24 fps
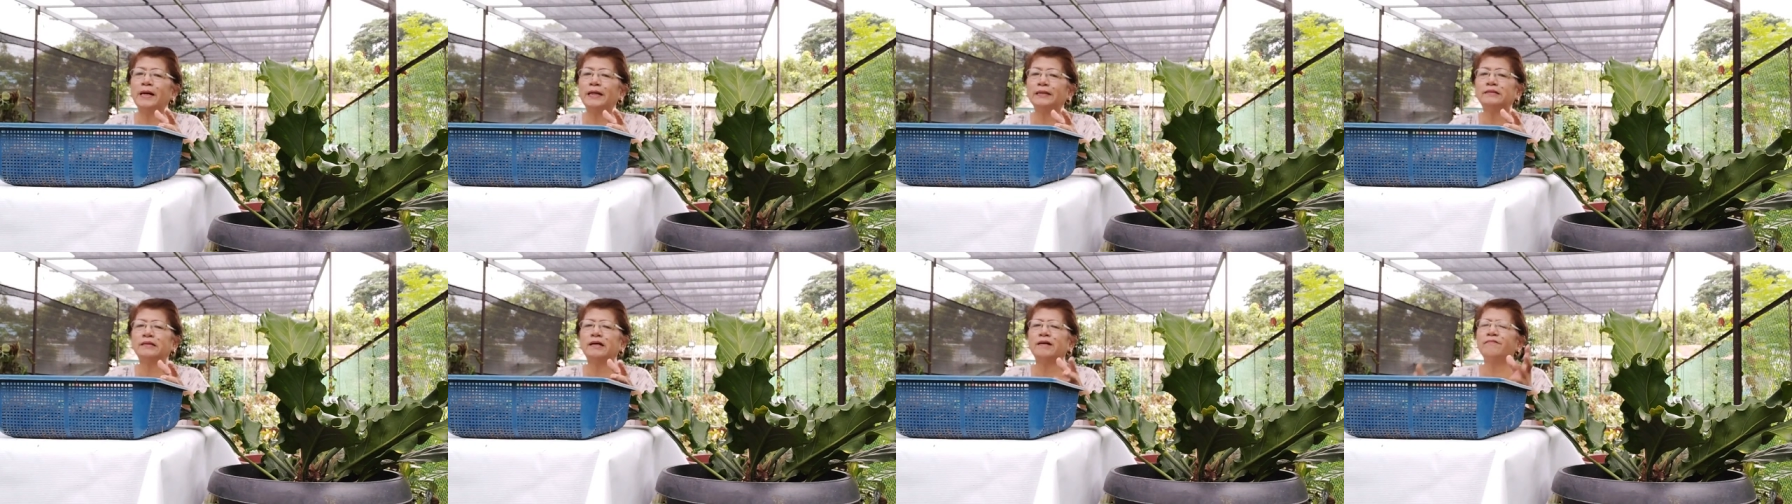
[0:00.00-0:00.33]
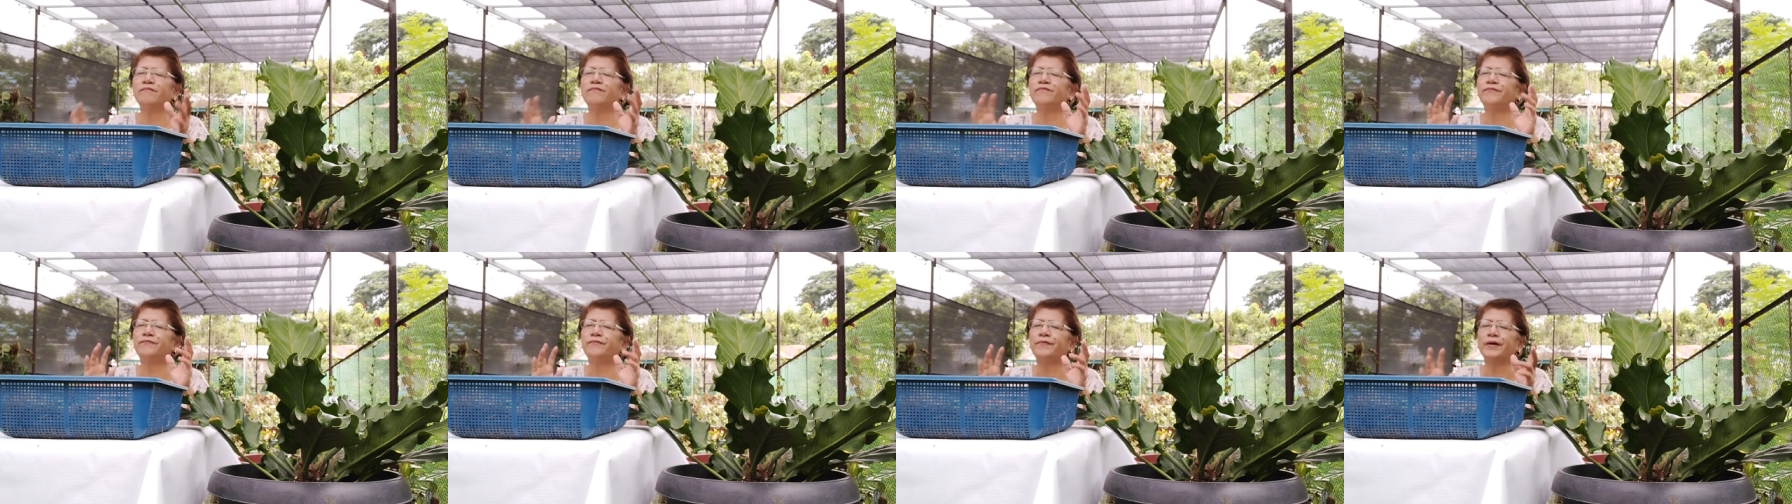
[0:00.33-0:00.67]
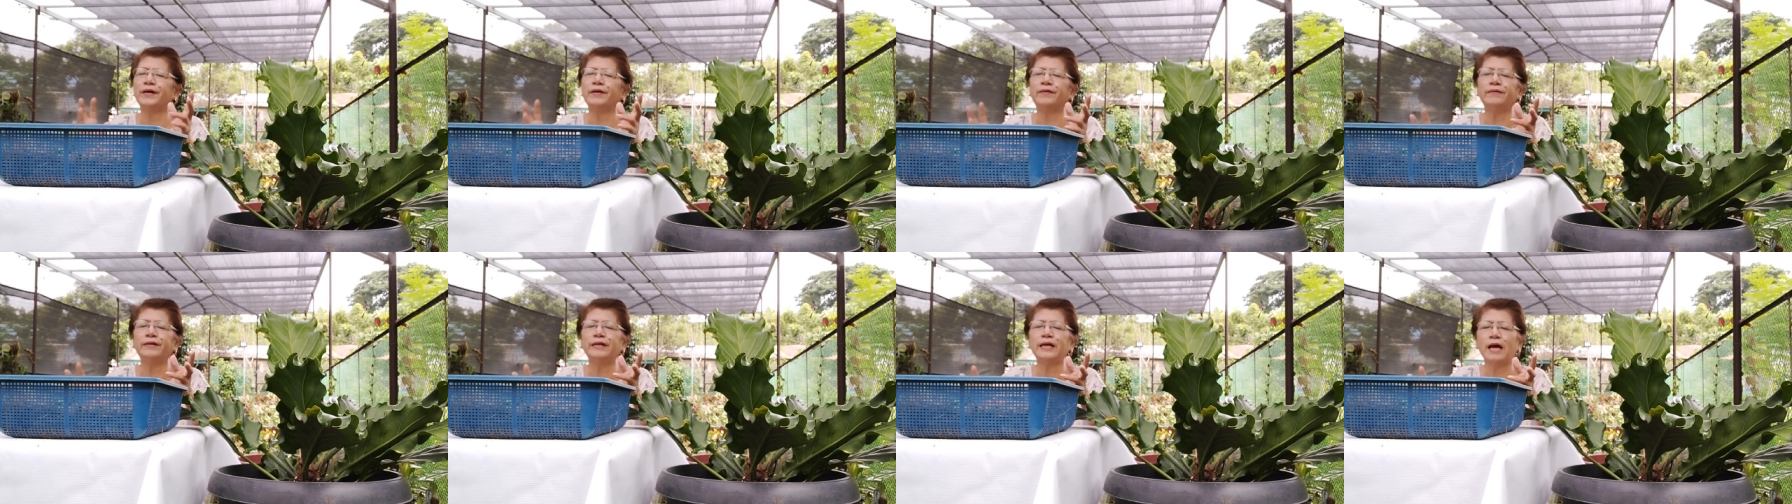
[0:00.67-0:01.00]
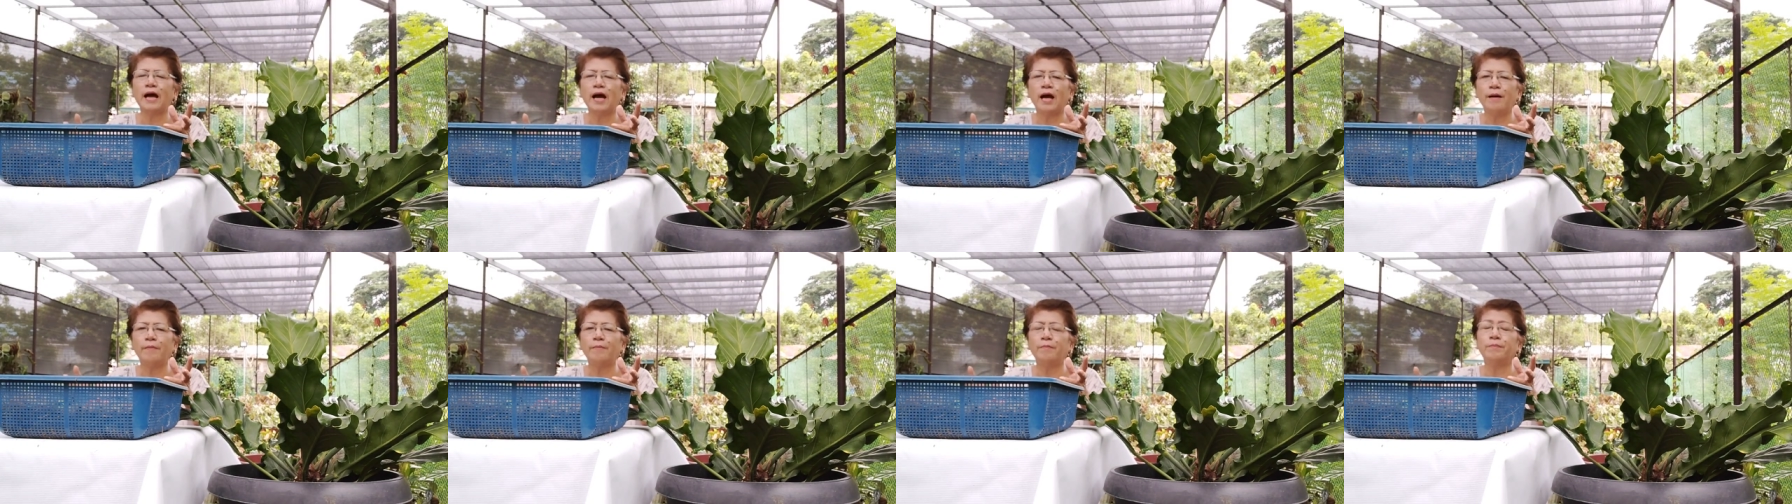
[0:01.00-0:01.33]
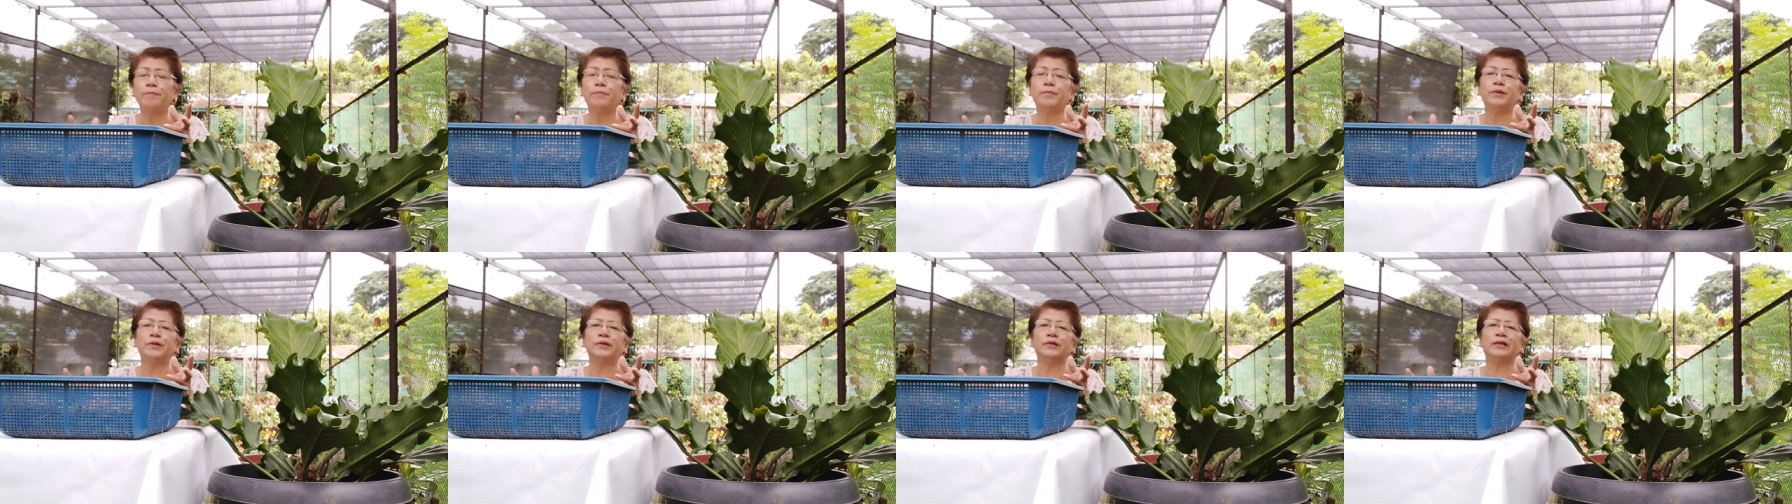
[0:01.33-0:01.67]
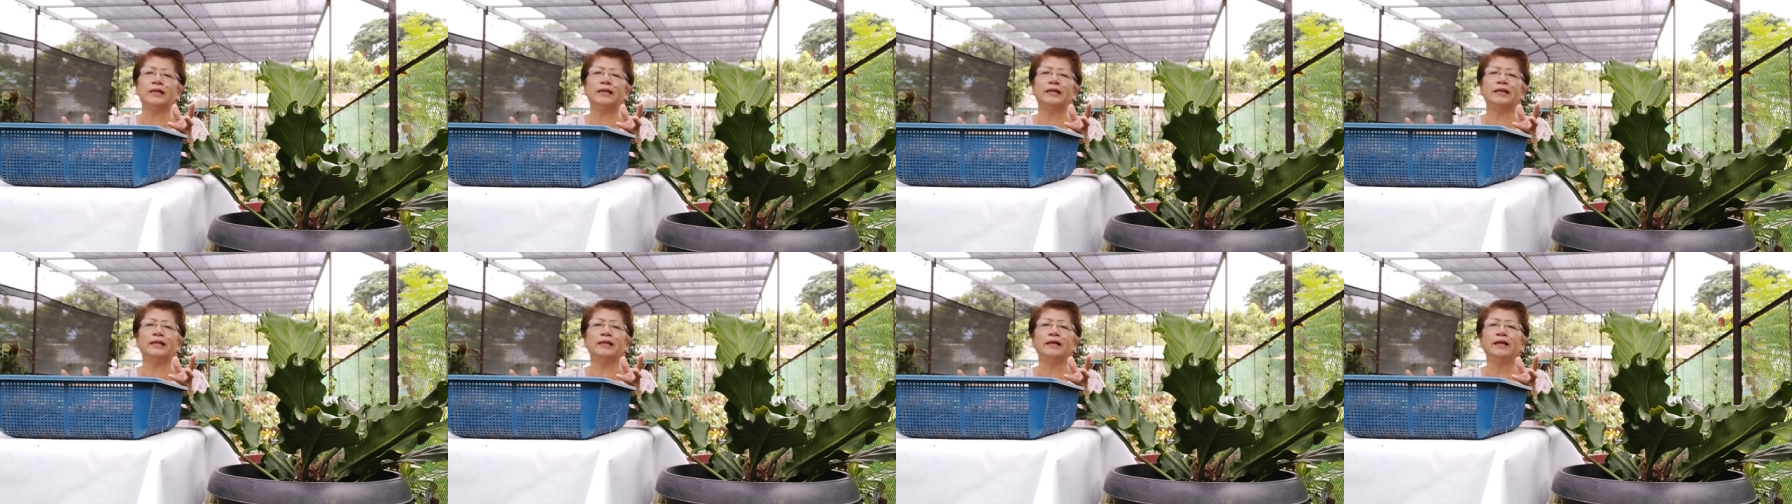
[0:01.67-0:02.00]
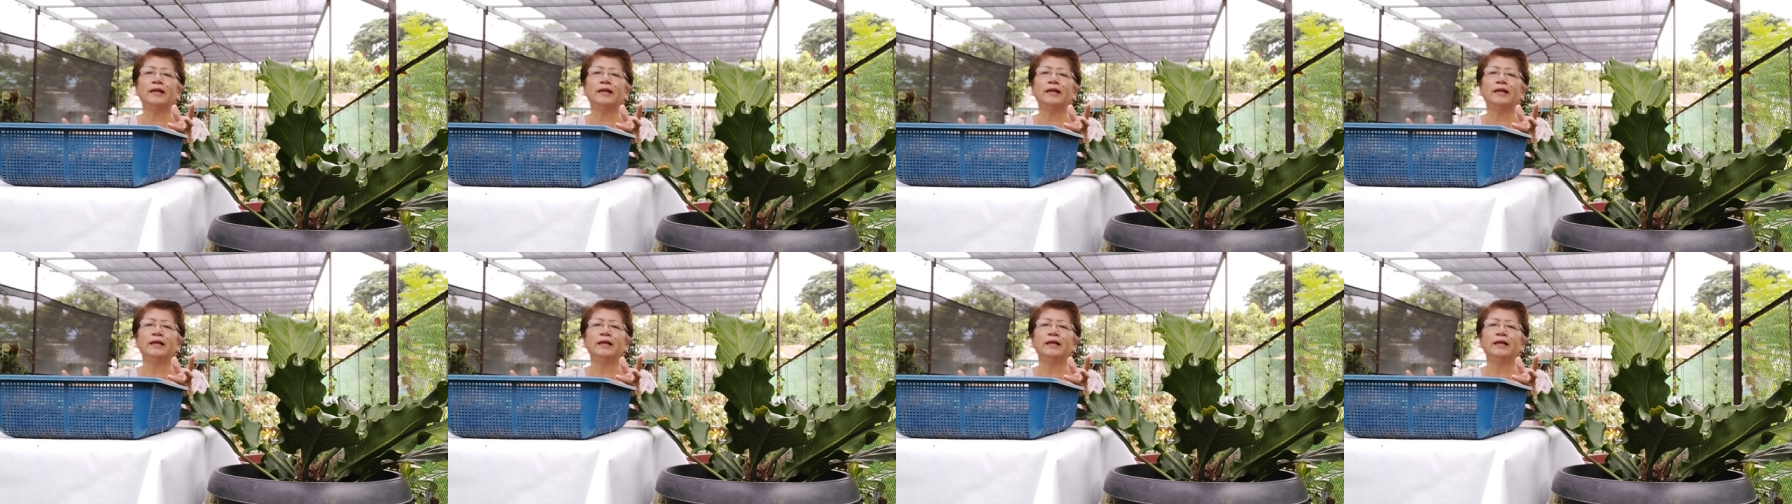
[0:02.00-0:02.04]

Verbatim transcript: batang very humble,